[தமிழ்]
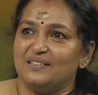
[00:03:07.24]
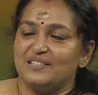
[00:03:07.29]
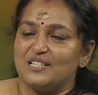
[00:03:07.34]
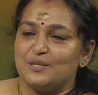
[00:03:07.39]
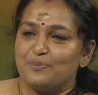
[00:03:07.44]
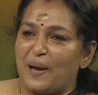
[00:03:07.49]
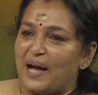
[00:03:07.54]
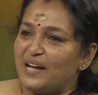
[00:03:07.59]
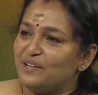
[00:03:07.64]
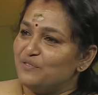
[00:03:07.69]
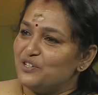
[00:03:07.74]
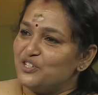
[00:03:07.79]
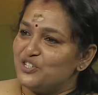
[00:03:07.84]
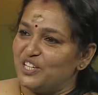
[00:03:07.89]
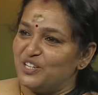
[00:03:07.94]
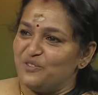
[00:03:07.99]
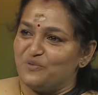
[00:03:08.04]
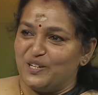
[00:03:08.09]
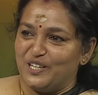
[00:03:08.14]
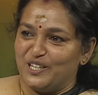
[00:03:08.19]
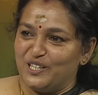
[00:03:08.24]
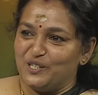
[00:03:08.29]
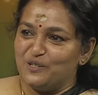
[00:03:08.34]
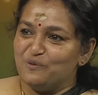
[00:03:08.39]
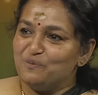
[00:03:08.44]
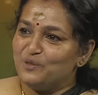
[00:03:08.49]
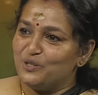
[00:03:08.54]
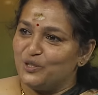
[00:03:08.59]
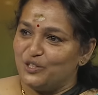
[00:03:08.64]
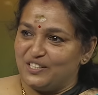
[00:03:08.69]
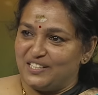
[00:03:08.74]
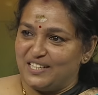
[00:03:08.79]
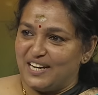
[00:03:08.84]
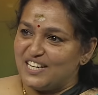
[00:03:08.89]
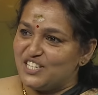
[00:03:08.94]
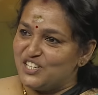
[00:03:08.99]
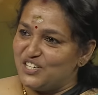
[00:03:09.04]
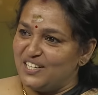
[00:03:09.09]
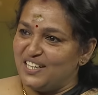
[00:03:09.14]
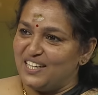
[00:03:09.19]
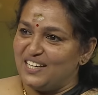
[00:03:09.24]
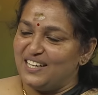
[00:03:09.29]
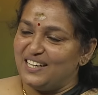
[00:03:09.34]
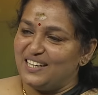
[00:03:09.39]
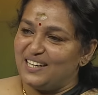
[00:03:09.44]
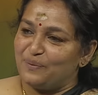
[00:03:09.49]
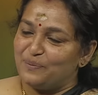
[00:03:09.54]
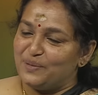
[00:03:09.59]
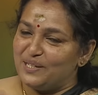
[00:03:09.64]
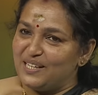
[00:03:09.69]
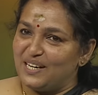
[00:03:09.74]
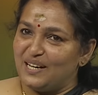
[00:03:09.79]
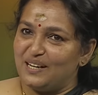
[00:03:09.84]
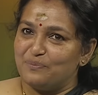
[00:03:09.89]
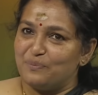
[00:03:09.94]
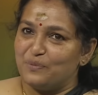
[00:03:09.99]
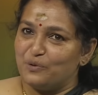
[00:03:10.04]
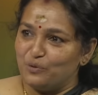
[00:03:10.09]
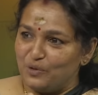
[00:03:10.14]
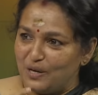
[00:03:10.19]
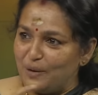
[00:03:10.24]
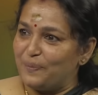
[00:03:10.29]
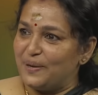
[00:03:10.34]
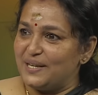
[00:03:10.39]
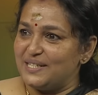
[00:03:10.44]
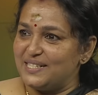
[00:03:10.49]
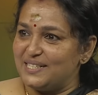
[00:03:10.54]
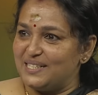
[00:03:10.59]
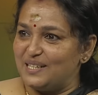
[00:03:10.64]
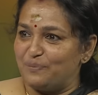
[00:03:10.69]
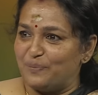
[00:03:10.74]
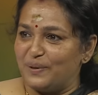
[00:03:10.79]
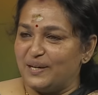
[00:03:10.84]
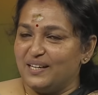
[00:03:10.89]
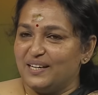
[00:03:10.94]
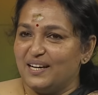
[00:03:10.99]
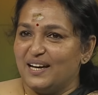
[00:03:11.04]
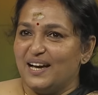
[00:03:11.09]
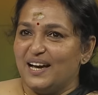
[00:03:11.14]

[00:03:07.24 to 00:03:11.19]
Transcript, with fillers: ஸ்பான்விஷன் வழங்கும் தொட்டா சின்னிங்கி அப்படின்னு நான் உள்ளே பேசிகிட்டு இருப்பேன்